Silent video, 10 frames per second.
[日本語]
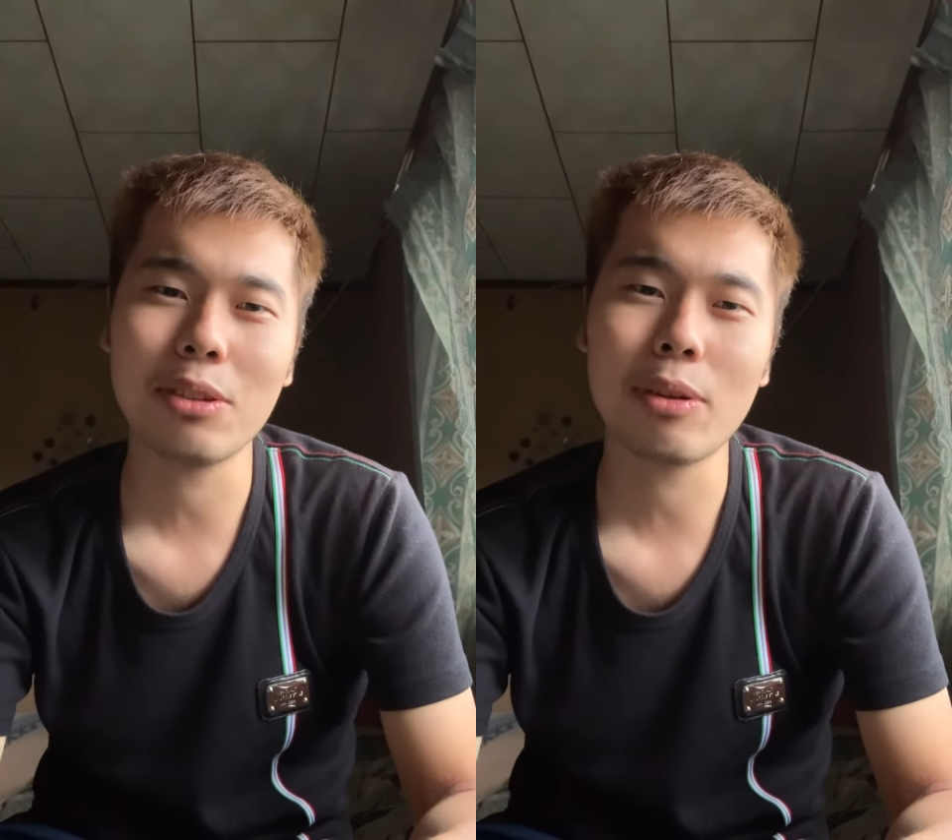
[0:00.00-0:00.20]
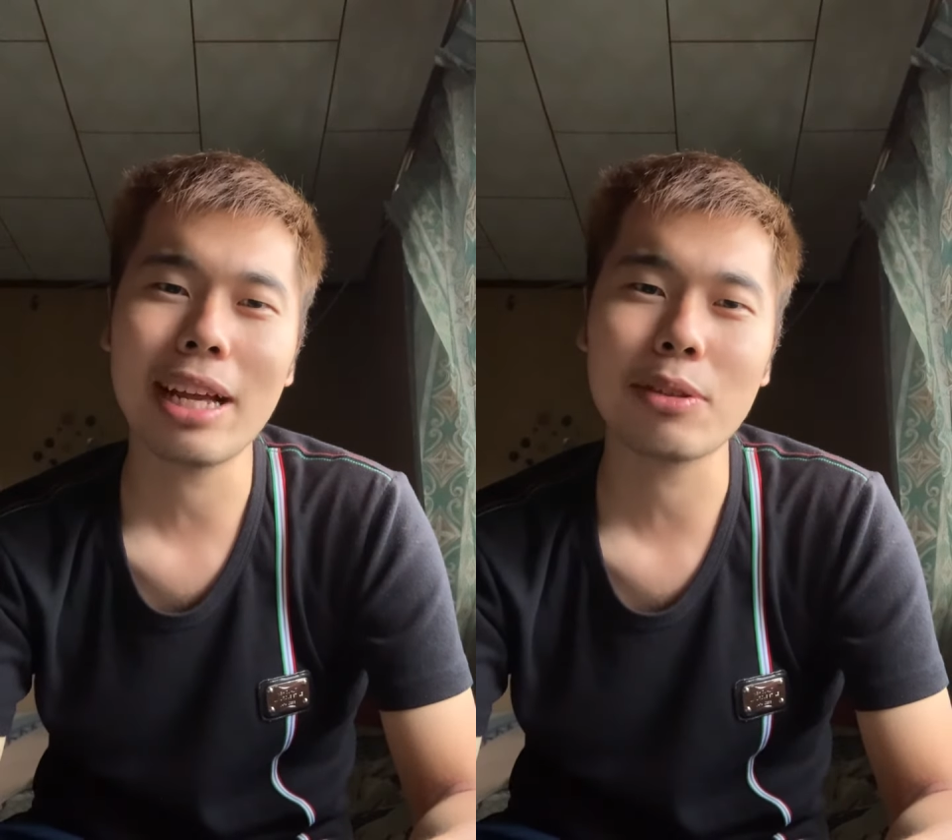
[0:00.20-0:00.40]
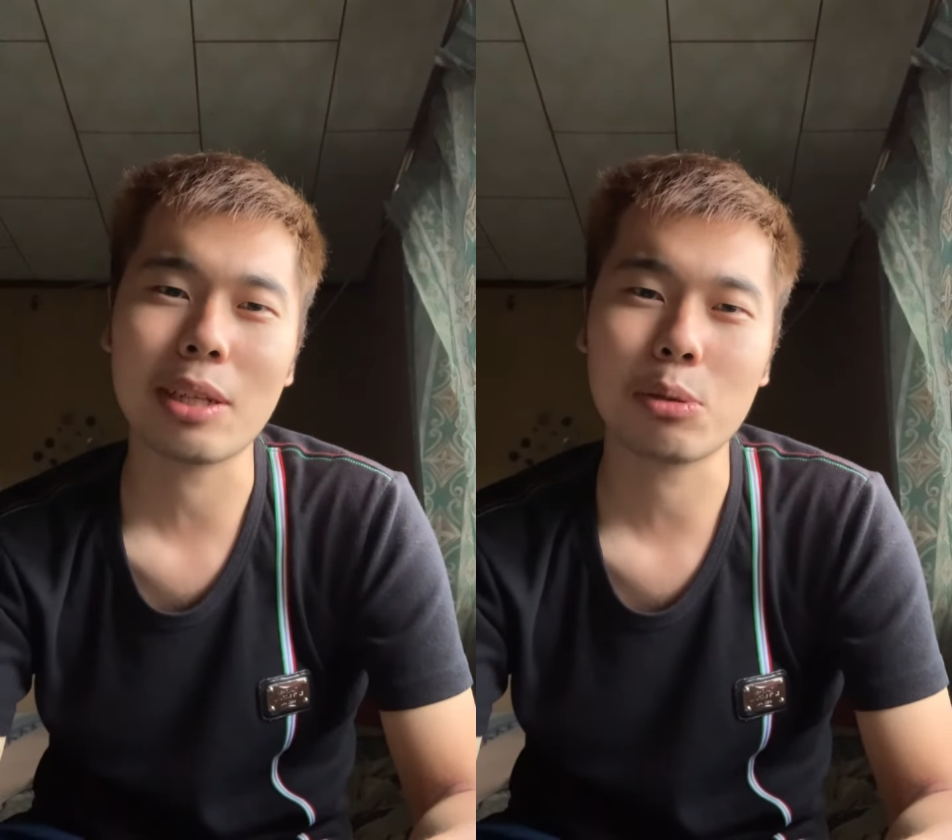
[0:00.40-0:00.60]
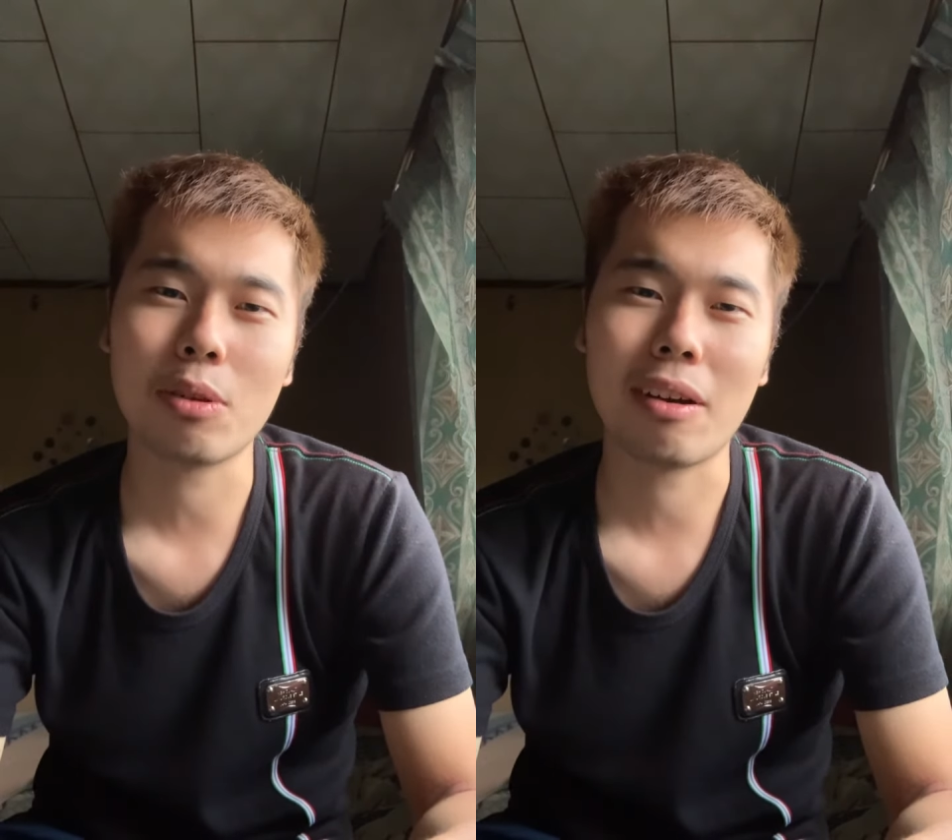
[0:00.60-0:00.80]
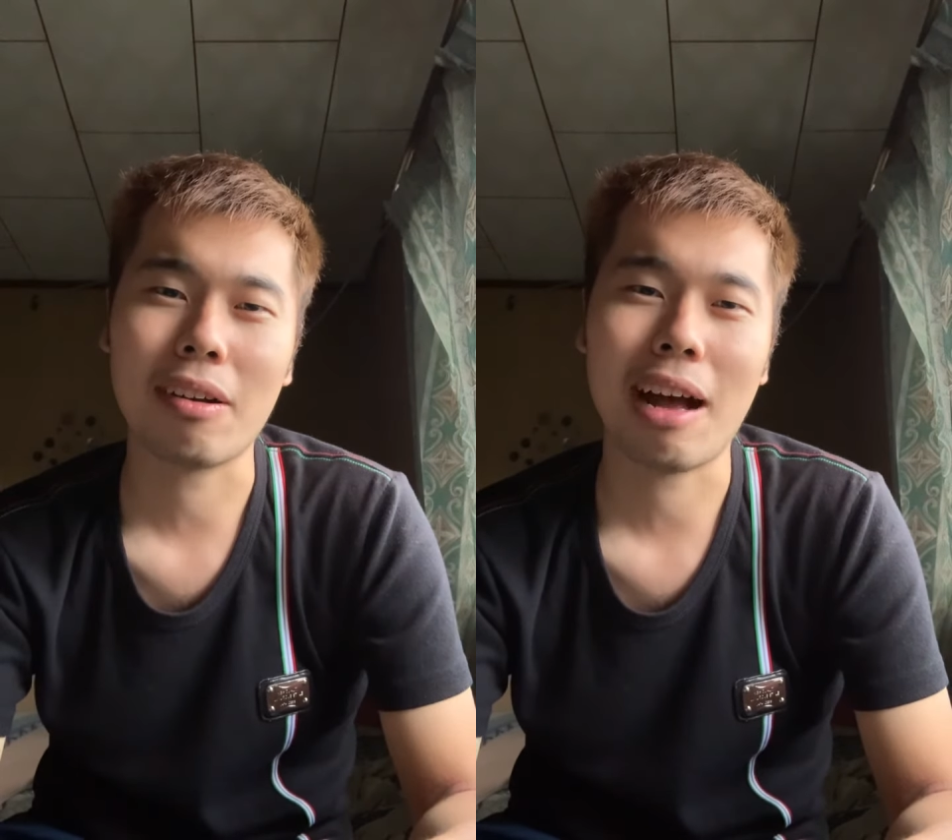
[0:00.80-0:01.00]
トレードしたこ
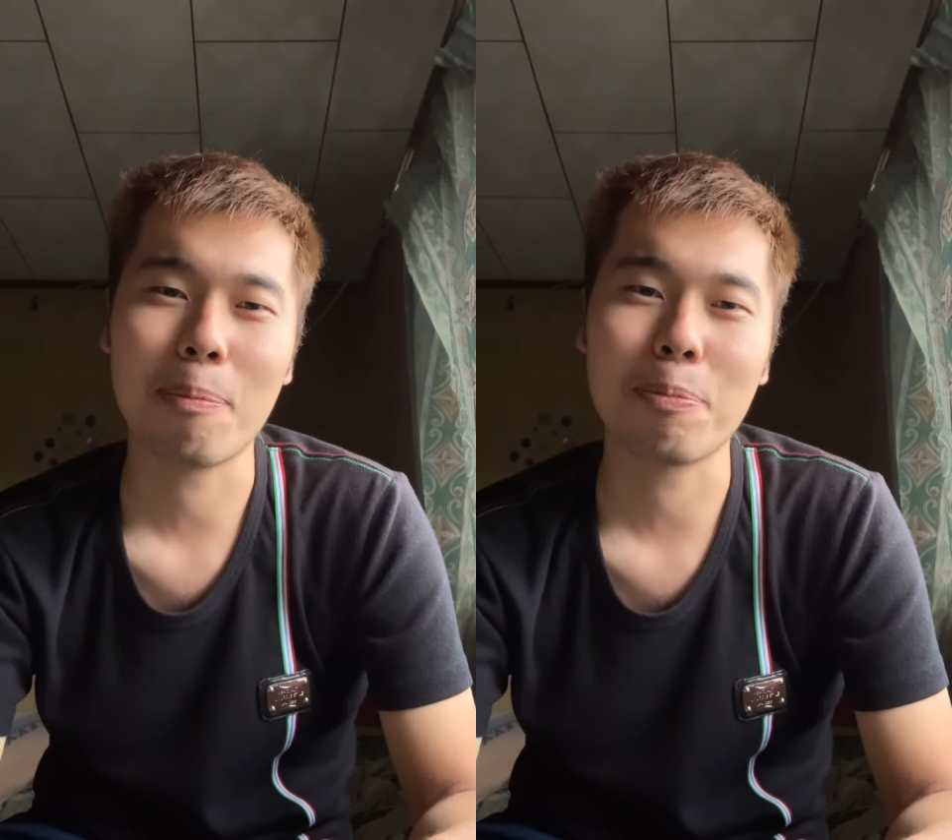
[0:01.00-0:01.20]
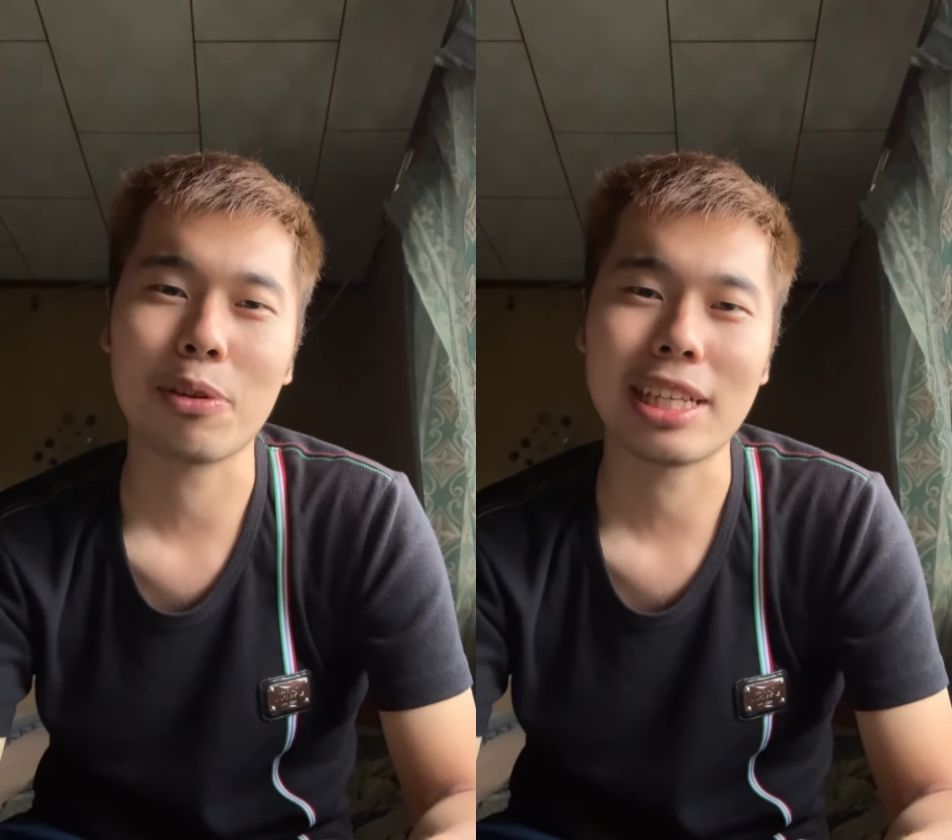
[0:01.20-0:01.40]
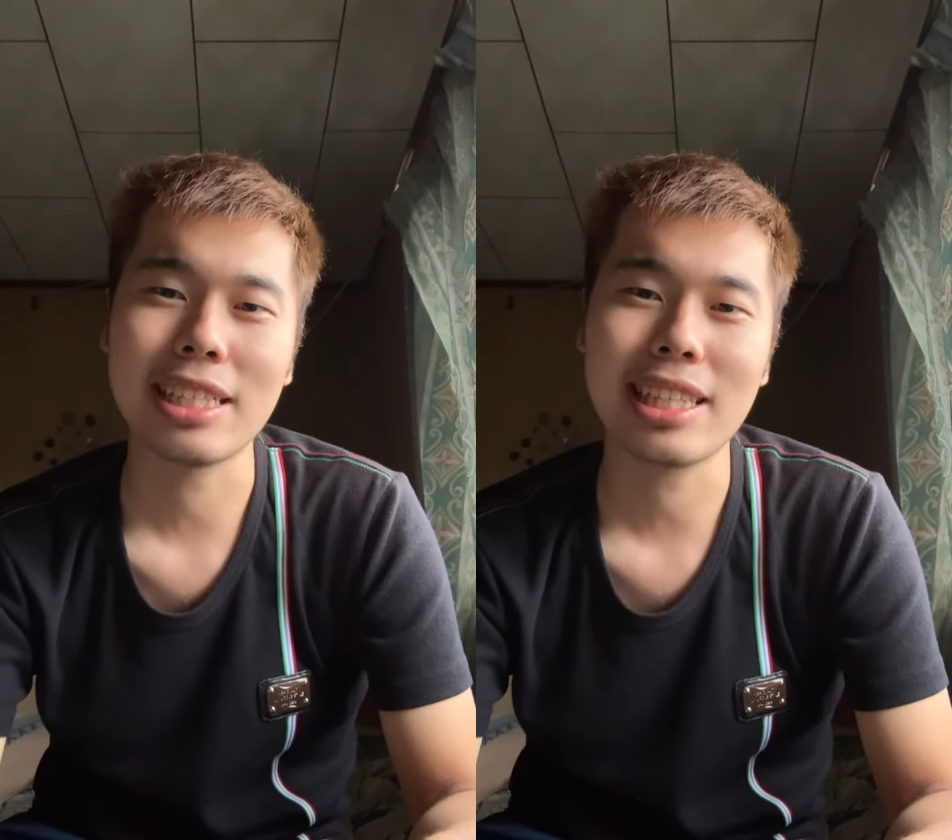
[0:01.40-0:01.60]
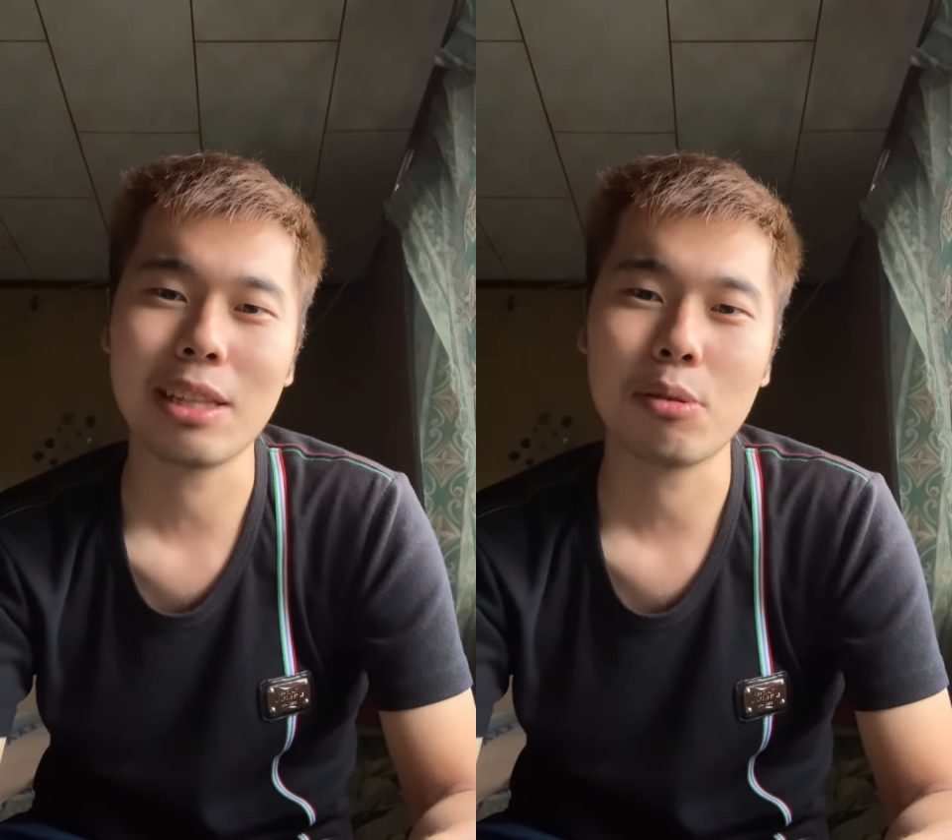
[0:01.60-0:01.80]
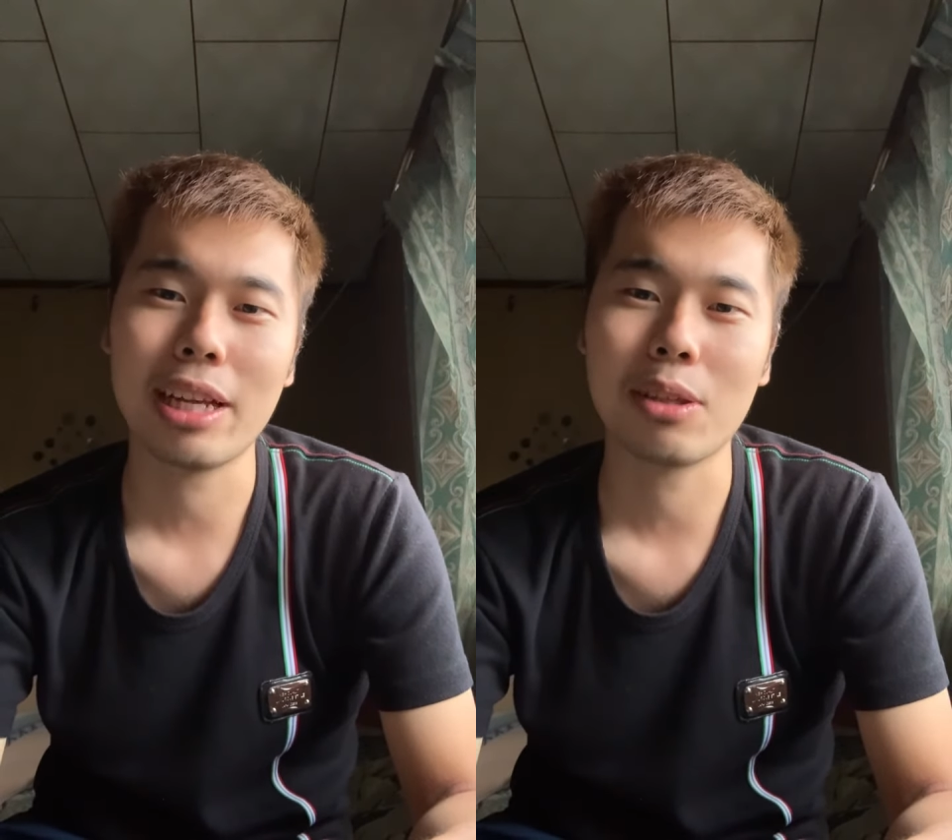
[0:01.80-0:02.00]
とを発表、金
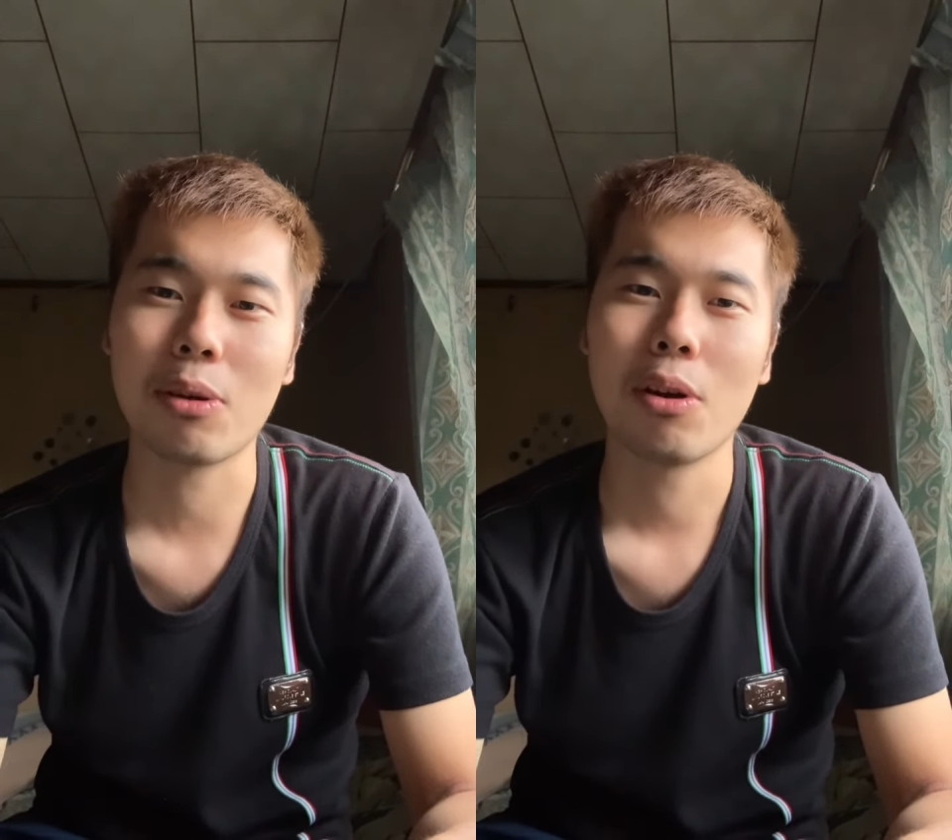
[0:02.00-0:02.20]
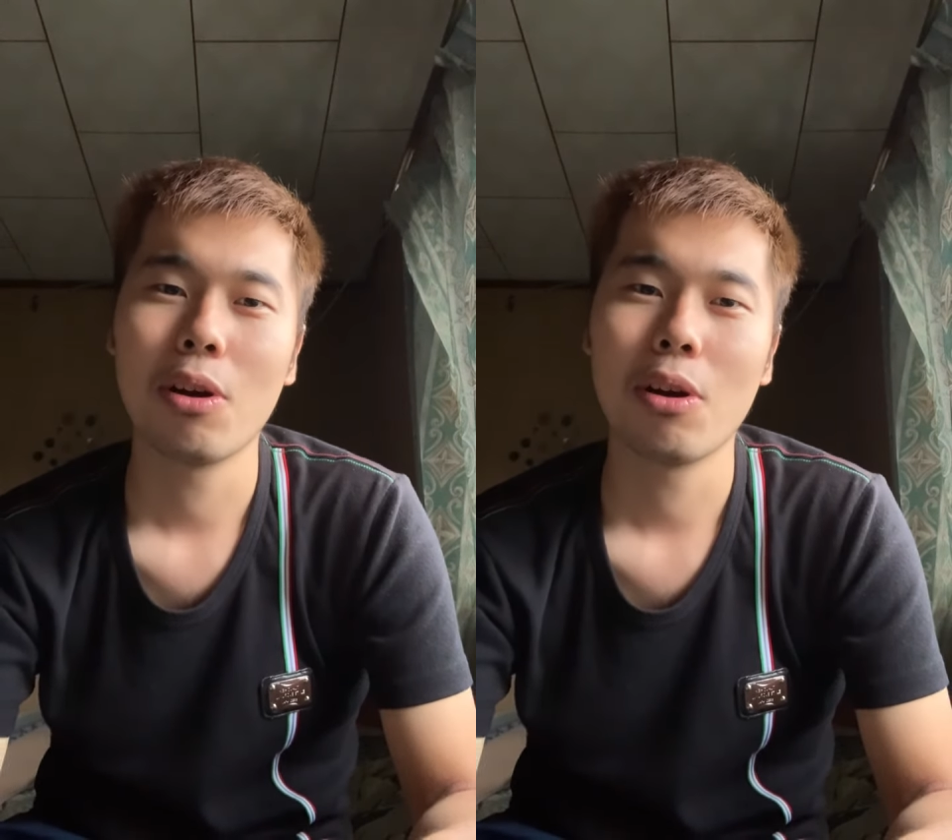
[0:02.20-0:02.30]
銭トレード。